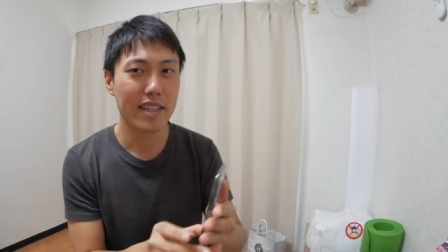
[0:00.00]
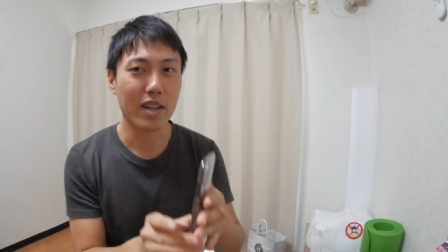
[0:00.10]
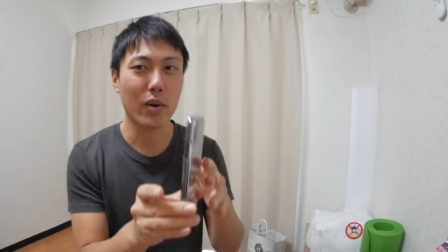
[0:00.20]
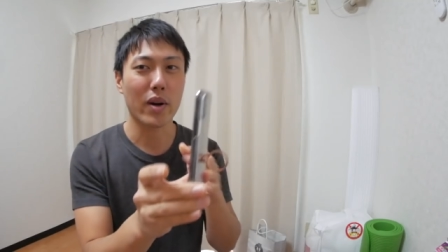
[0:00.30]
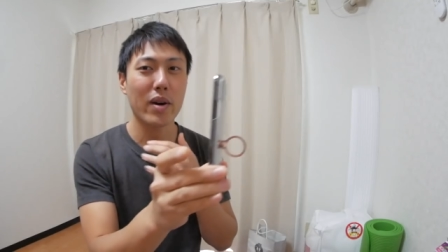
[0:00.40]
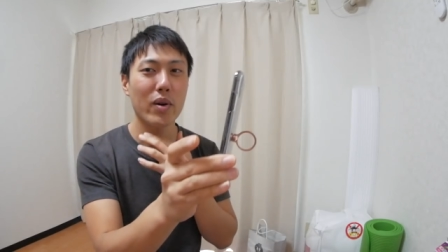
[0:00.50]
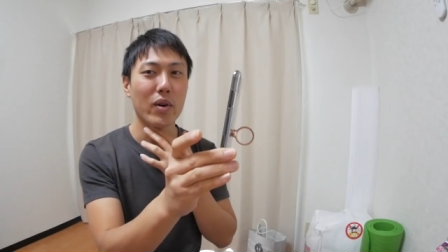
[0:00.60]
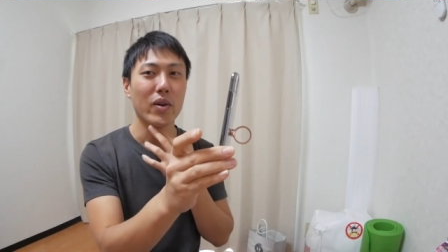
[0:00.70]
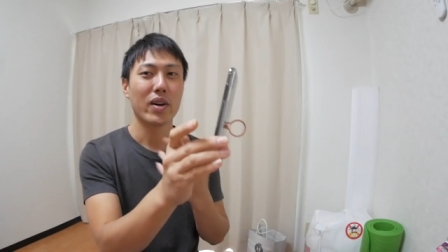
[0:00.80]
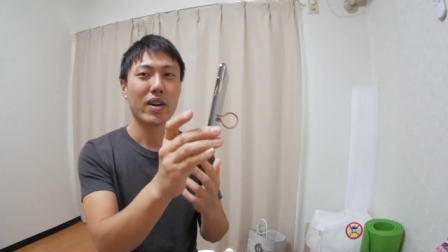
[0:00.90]
で、これ
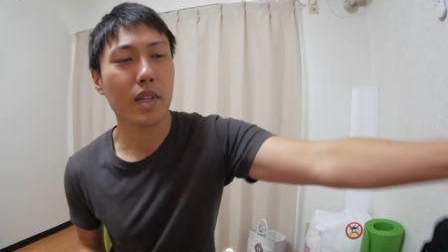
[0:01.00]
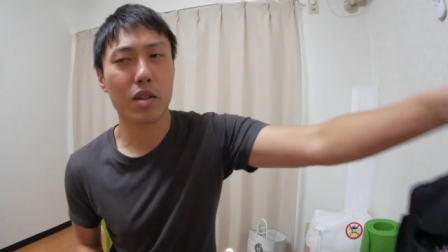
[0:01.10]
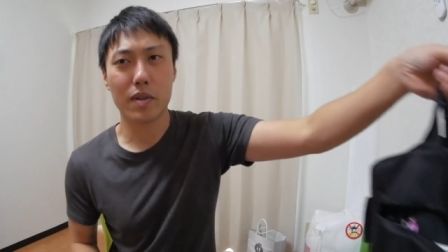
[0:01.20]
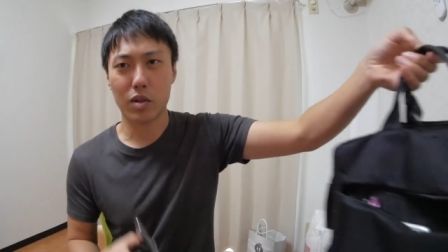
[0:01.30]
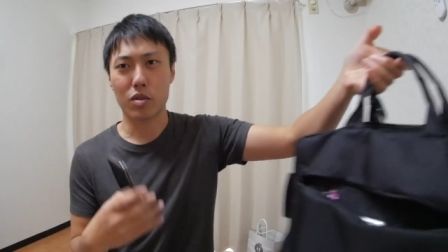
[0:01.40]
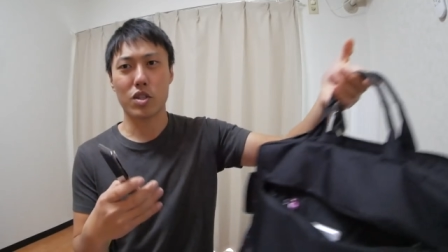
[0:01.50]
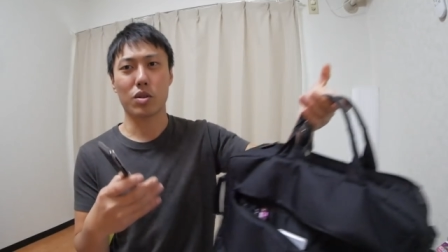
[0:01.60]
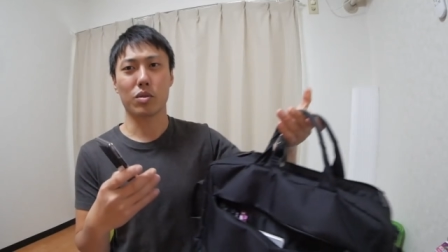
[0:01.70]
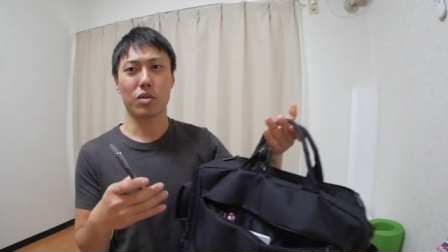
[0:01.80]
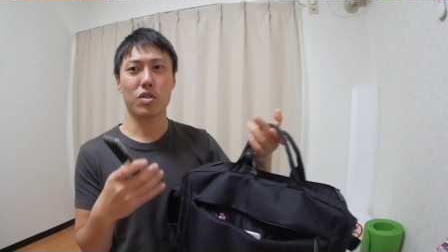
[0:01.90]
を、例えばこう仕
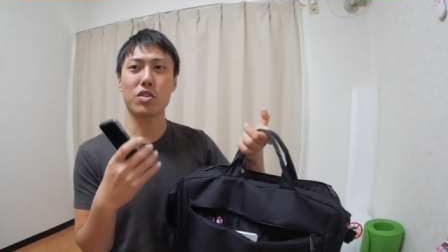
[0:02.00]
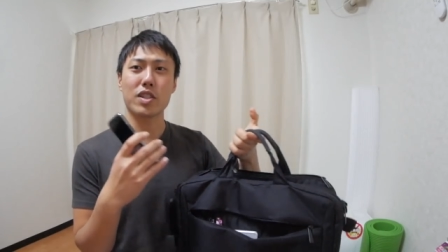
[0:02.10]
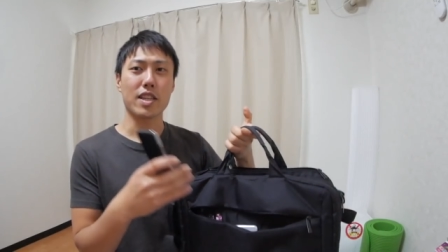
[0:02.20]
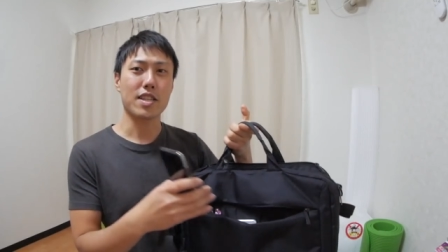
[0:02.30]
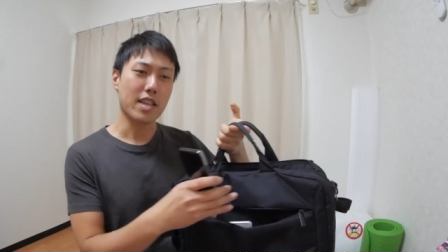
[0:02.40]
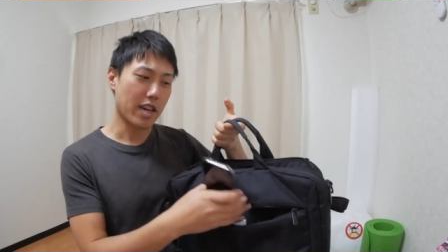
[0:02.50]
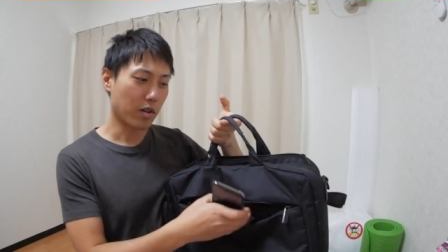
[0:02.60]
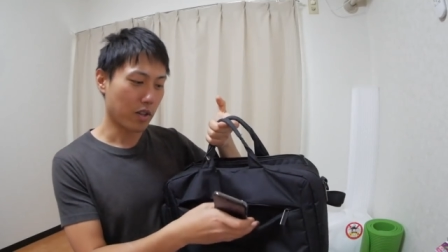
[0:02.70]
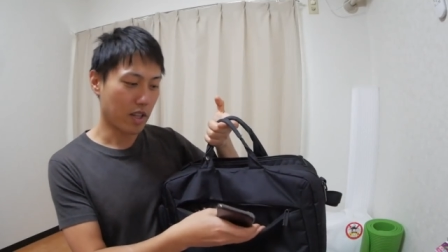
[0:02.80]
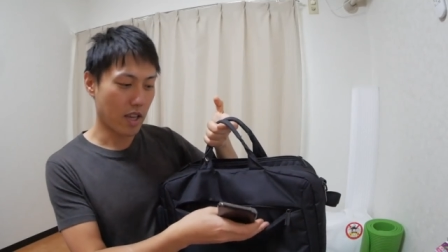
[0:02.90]
事中にですね、
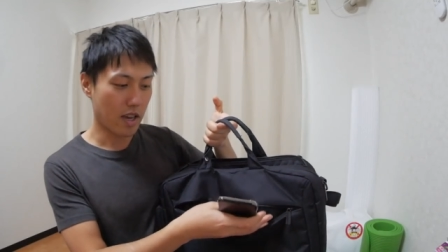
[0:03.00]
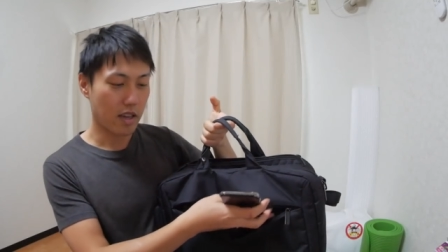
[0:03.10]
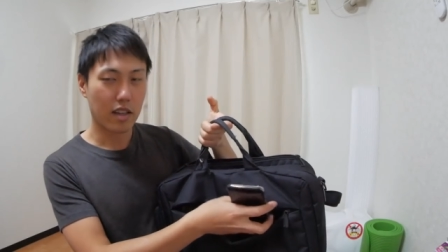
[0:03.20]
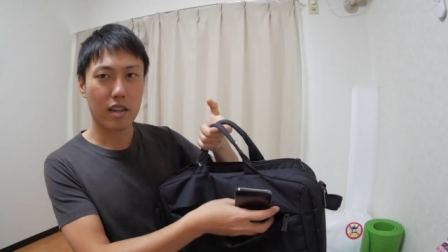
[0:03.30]
こうやって、